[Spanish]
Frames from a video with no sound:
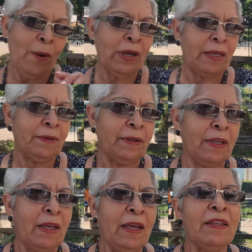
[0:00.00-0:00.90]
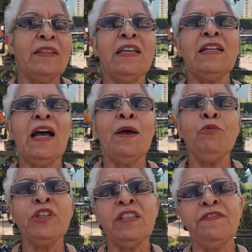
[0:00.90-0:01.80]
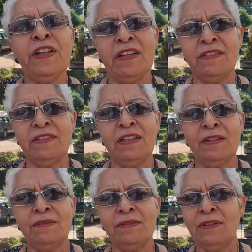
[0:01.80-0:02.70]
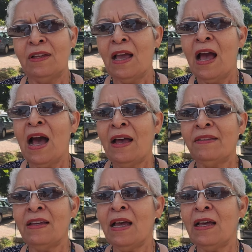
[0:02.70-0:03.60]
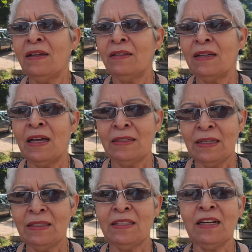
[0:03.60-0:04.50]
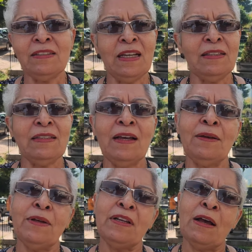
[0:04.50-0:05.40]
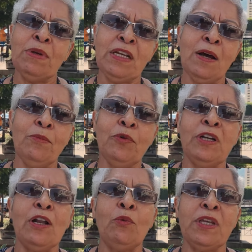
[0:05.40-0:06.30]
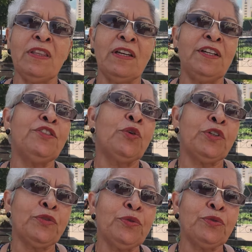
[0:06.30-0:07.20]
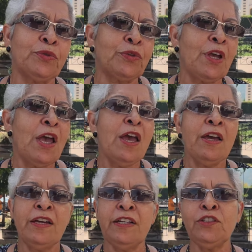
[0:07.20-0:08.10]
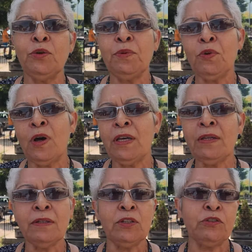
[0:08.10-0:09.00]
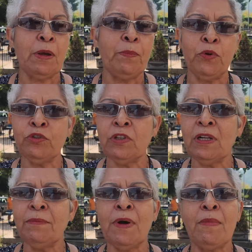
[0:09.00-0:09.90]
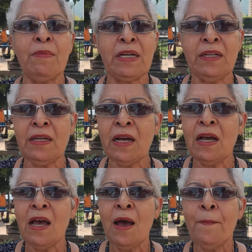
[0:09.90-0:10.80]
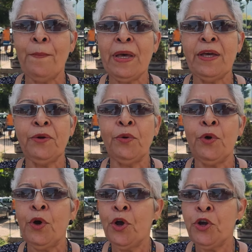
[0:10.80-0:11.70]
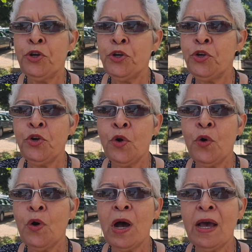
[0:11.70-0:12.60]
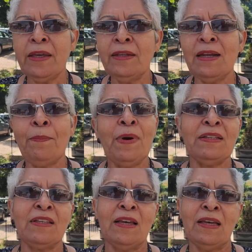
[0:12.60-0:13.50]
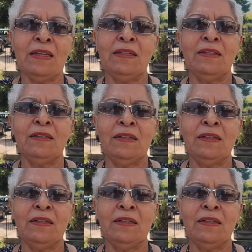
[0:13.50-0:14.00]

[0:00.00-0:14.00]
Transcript: Ok, Tierra, hay mucha diferencia. Allá, allá en Tierra Santa, caminamos en la huella de Cristo Jesús. Cristo vivió ahí, los apóstoles, Mamá María, pero no hay la paz que hay aquí.